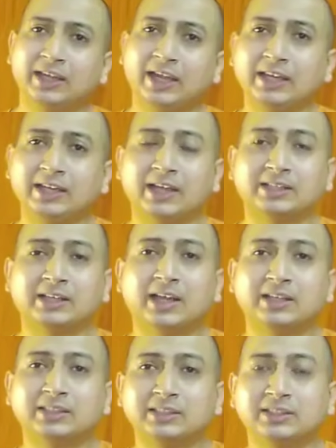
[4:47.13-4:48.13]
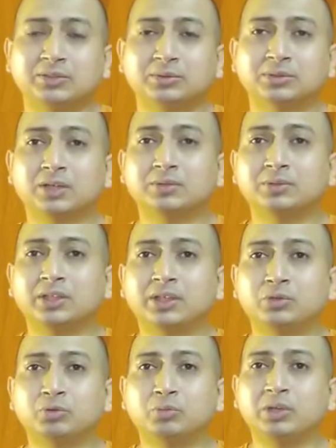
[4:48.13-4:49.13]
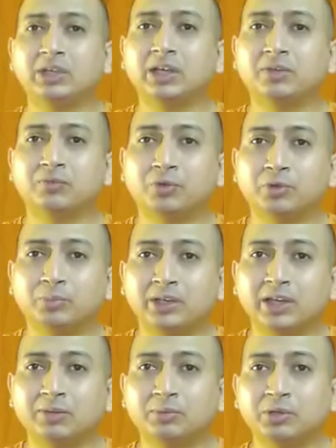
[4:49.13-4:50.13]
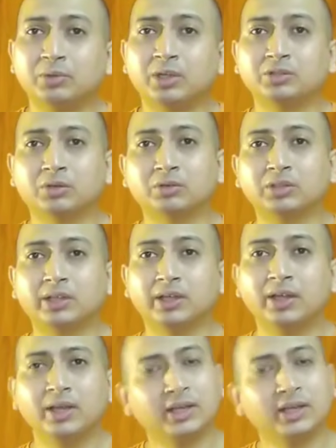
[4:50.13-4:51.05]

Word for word: এই নাচানাচি কোদাকুদি টু মিলিয়ন ফোর মিলিয়ন ভিউয়ের জগতে